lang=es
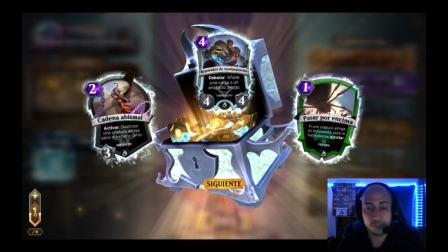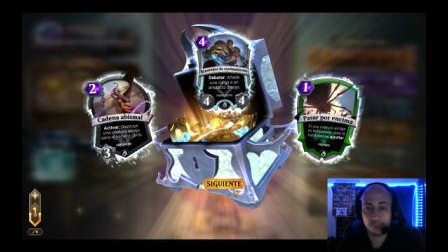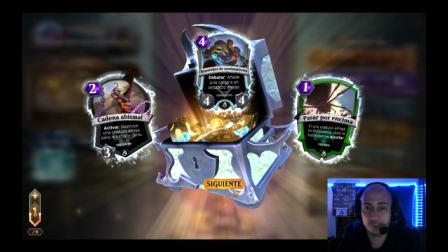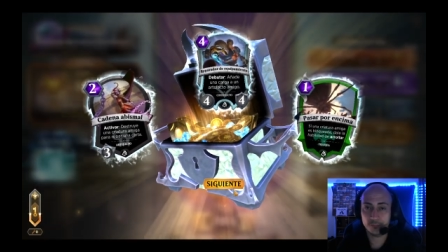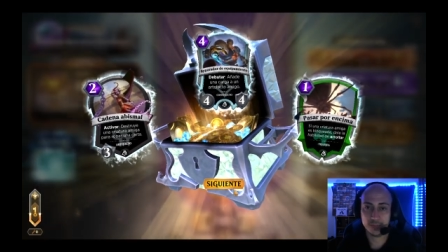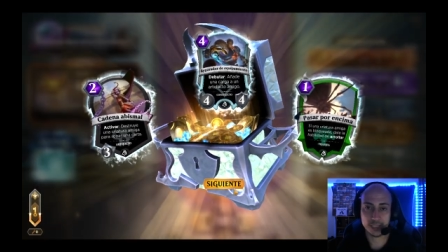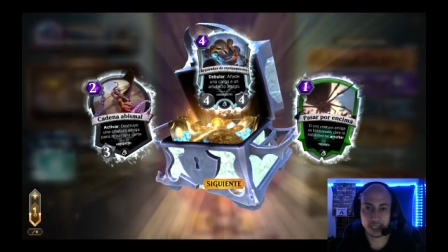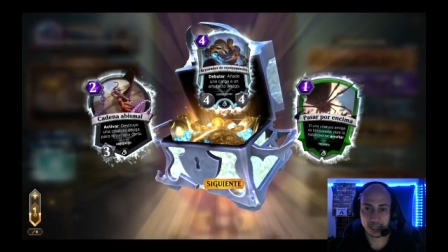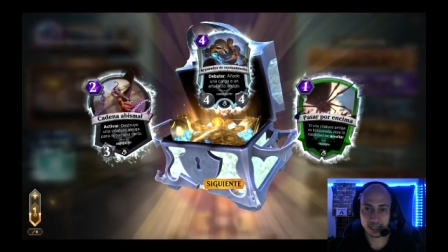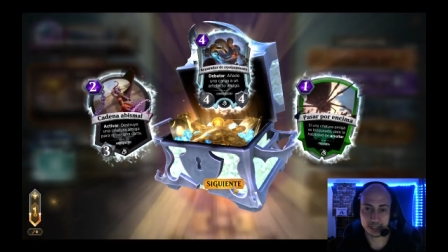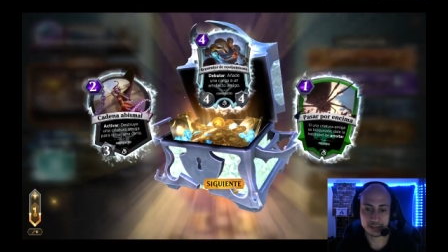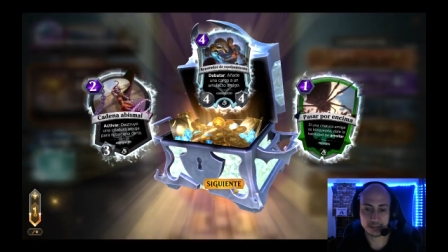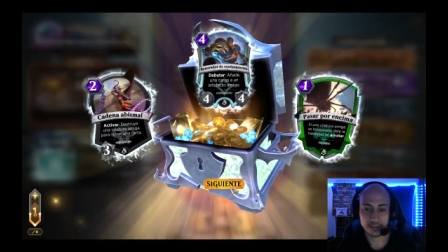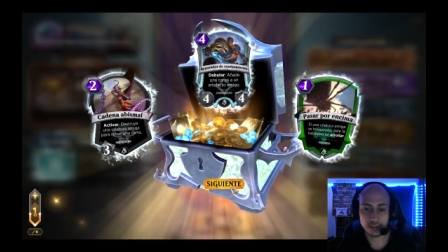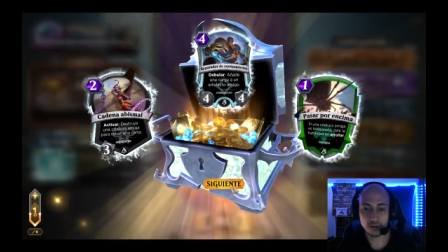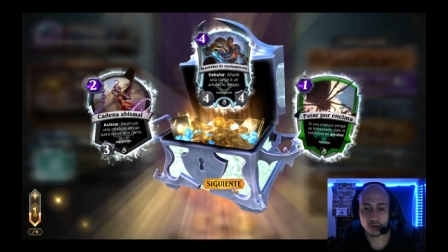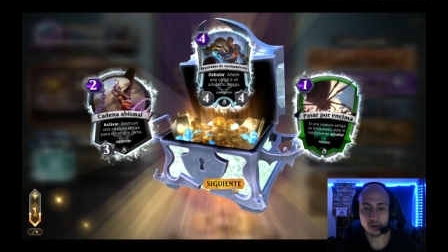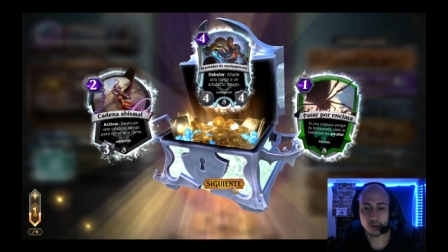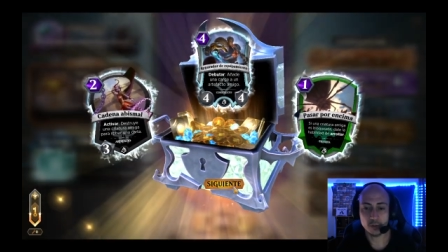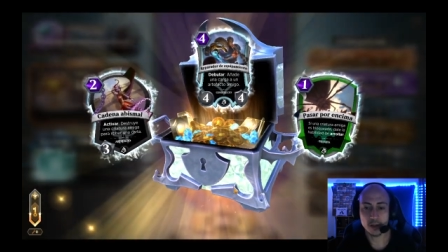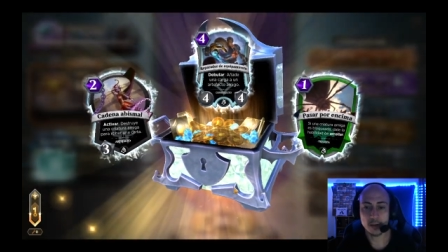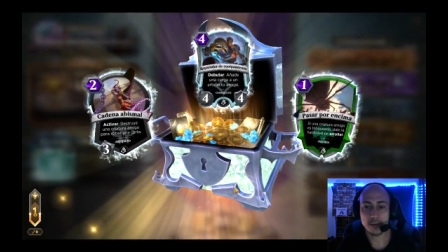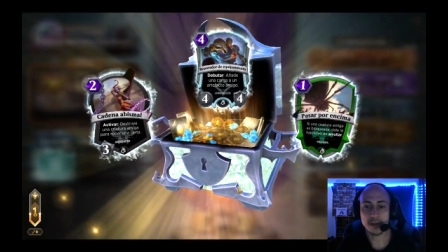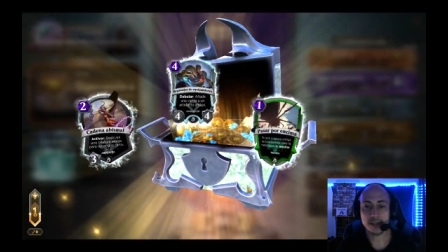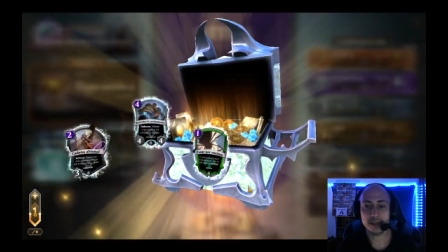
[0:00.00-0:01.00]
Ya las tengo
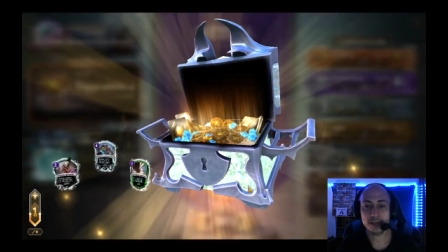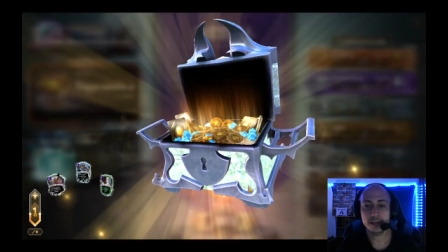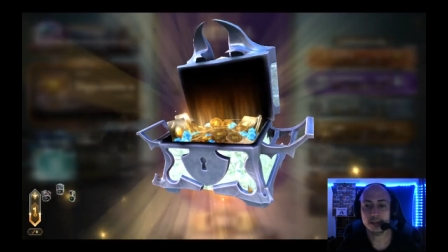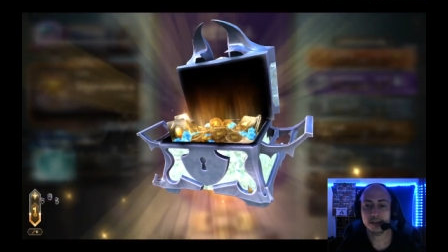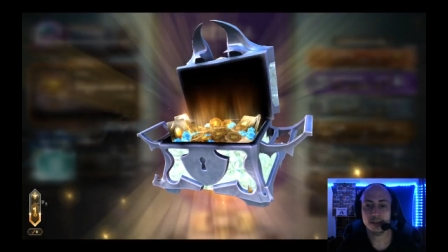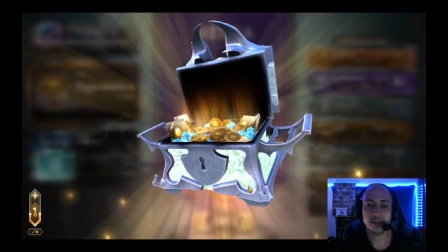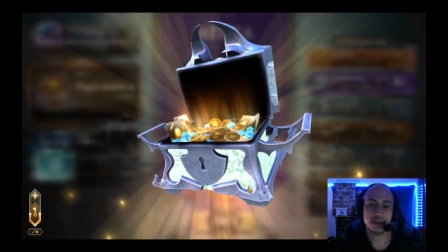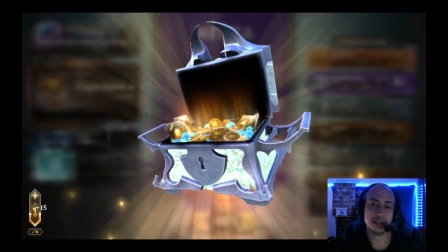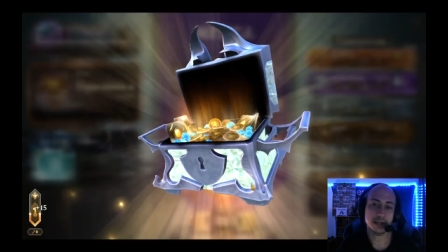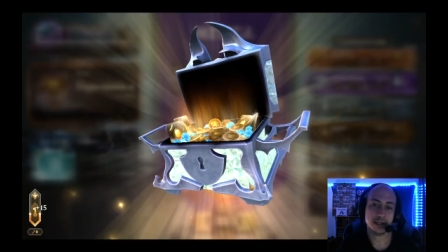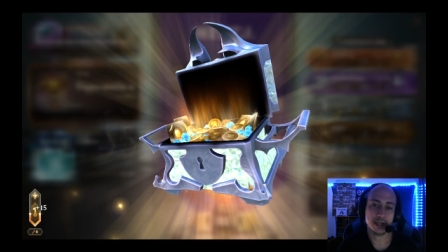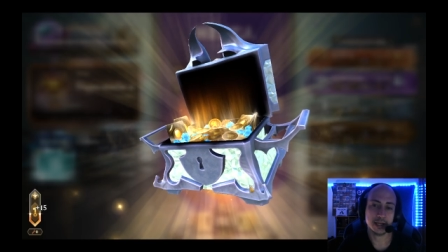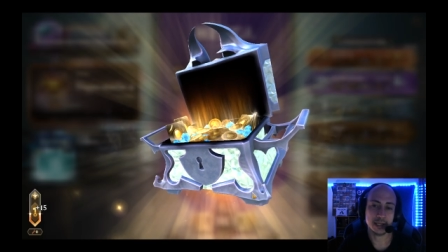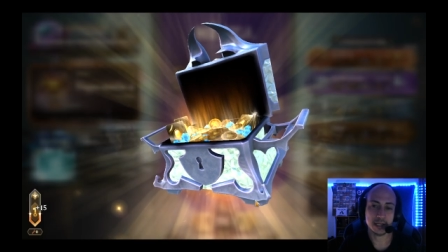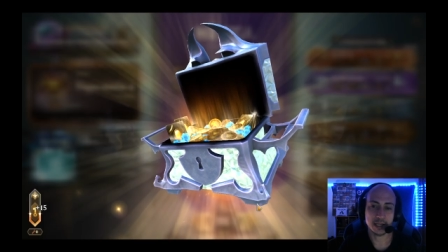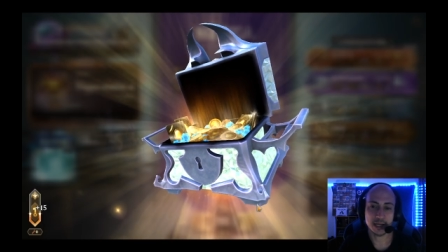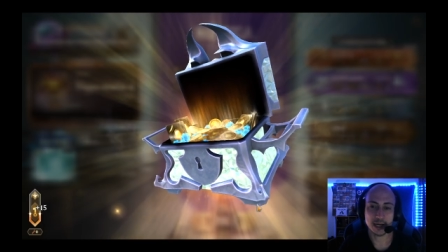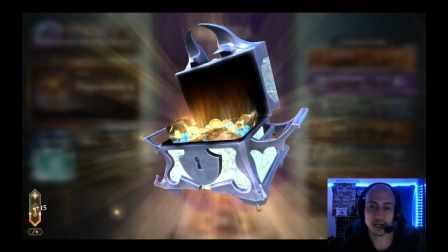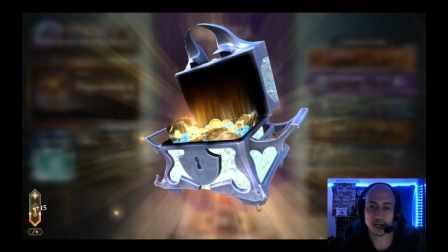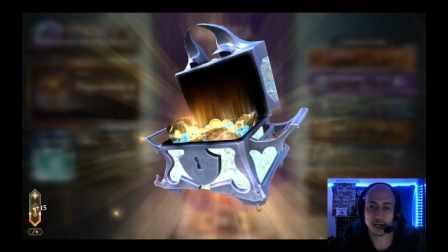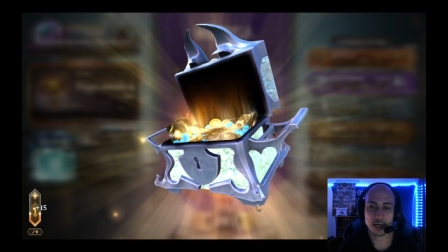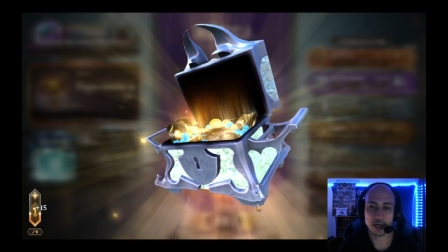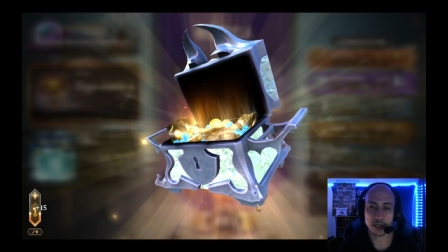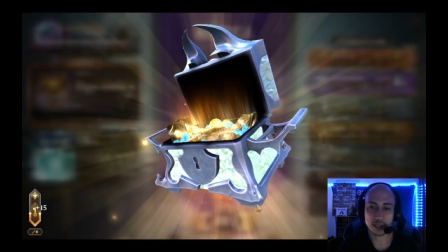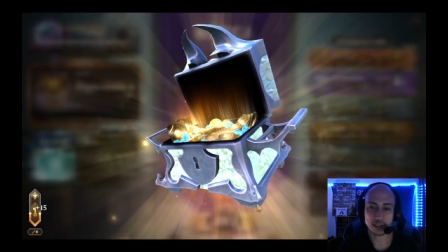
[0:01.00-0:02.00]
obviamente, irán ahí
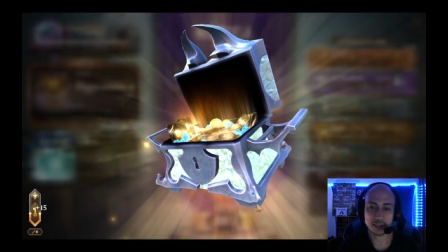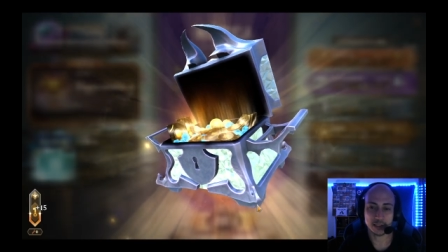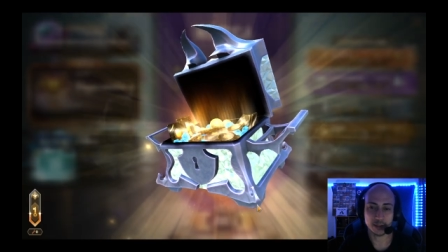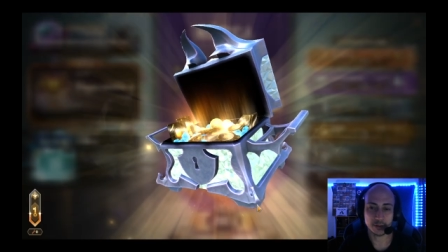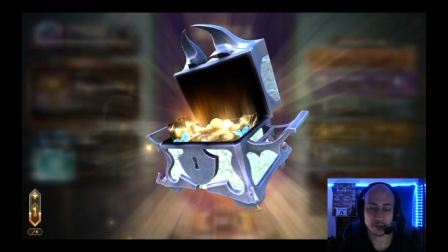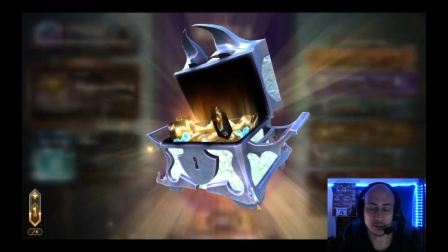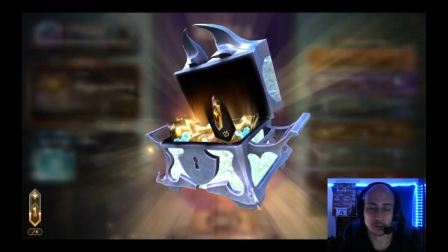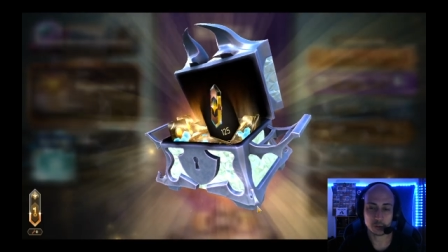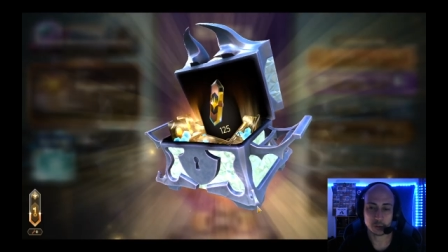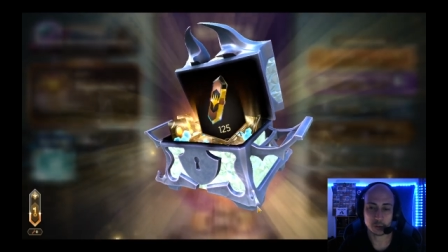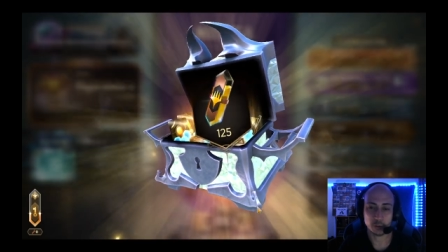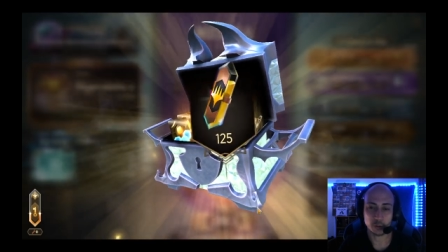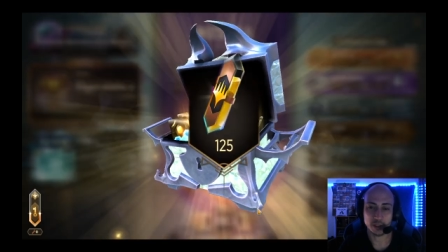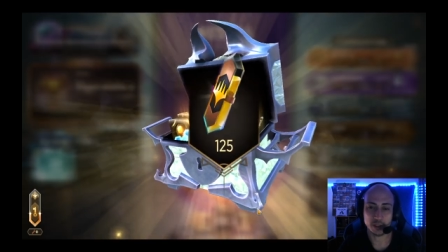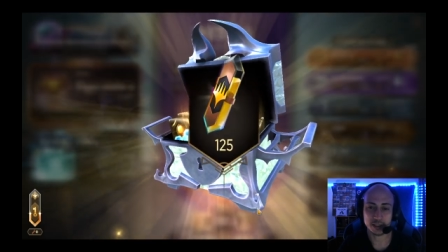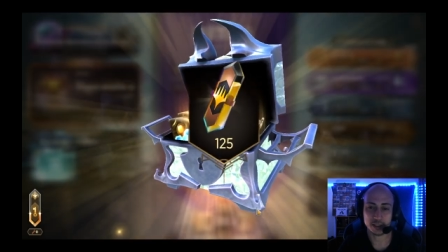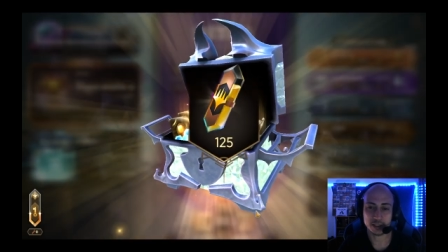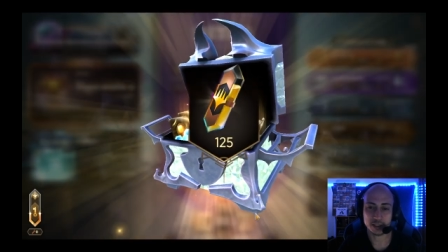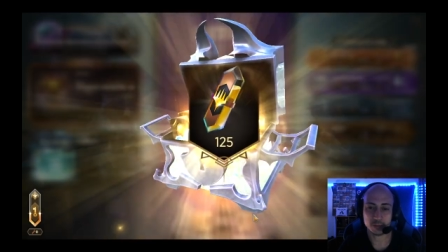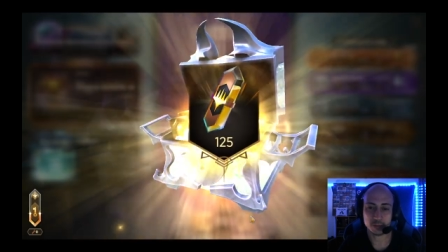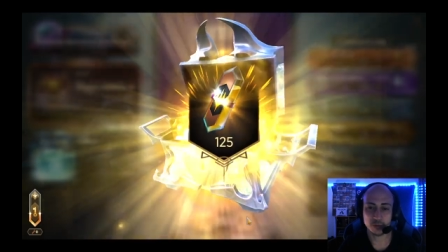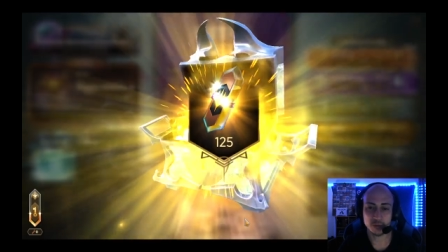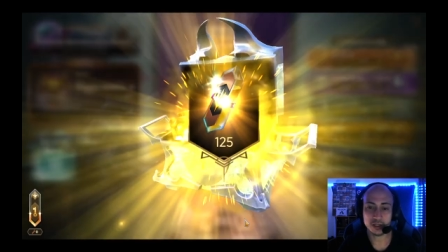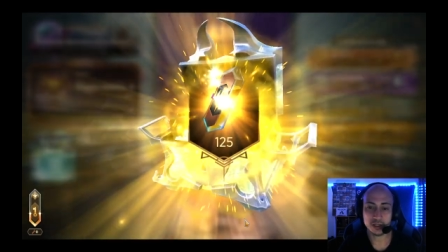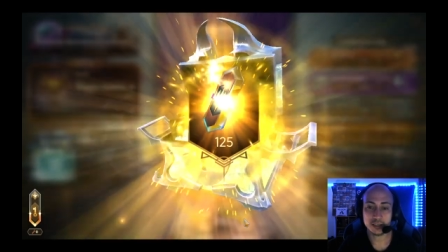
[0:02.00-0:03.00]
a ser destruidas
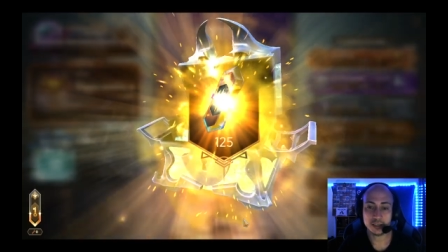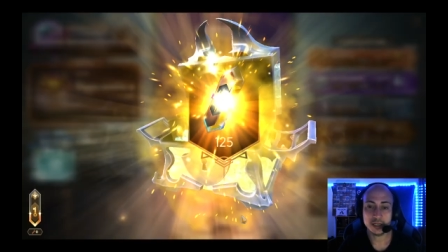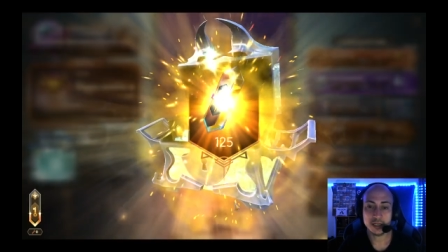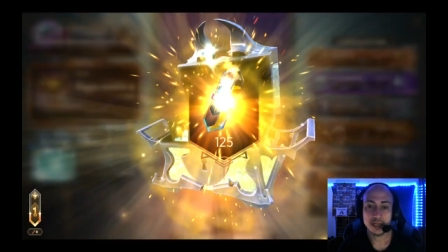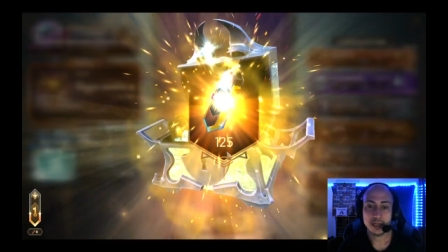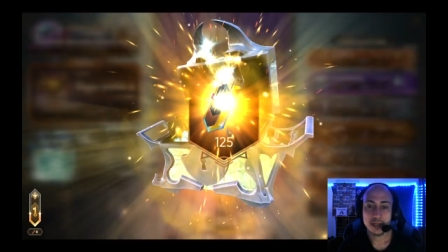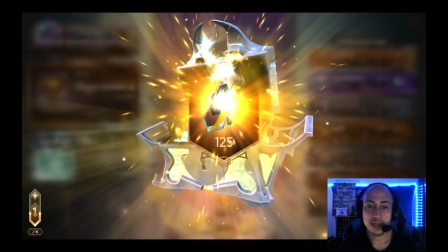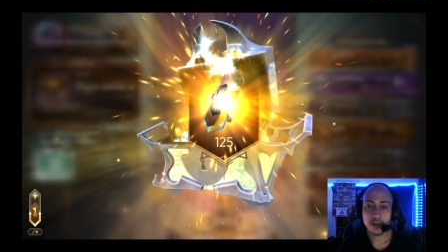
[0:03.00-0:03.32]
después.